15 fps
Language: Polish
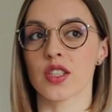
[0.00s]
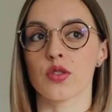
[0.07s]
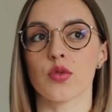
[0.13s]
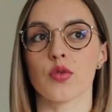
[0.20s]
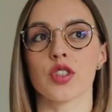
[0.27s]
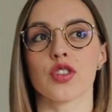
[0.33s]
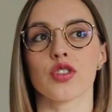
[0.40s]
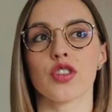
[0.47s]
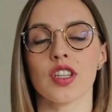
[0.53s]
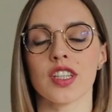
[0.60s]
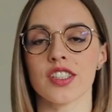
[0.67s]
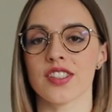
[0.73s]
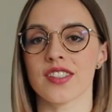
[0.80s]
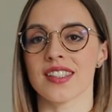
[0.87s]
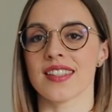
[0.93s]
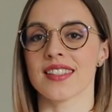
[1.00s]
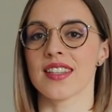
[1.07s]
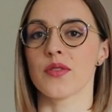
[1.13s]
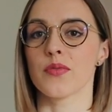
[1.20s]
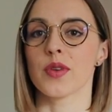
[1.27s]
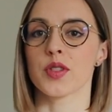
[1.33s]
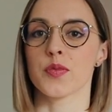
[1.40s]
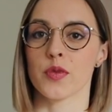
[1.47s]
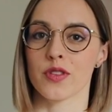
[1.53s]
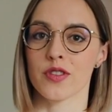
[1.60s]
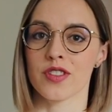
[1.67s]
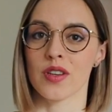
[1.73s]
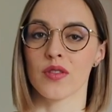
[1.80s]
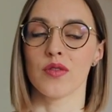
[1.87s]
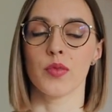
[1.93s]
który trochę się zazębia z
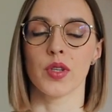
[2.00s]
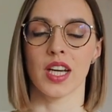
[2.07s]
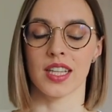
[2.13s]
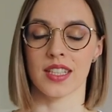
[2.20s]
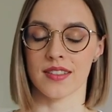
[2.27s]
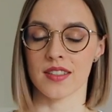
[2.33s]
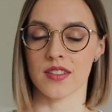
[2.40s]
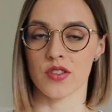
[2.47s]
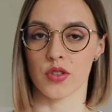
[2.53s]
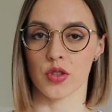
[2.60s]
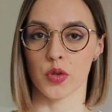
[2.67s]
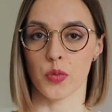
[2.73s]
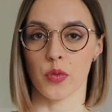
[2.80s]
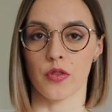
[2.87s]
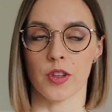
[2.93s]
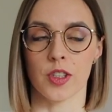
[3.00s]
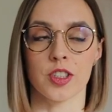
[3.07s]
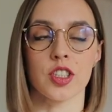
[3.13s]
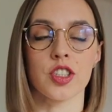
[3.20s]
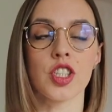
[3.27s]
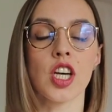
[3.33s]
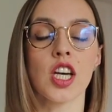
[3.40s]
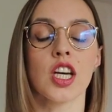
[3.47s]
pozostałymi, ale chcę Ci o nim powiedzieć.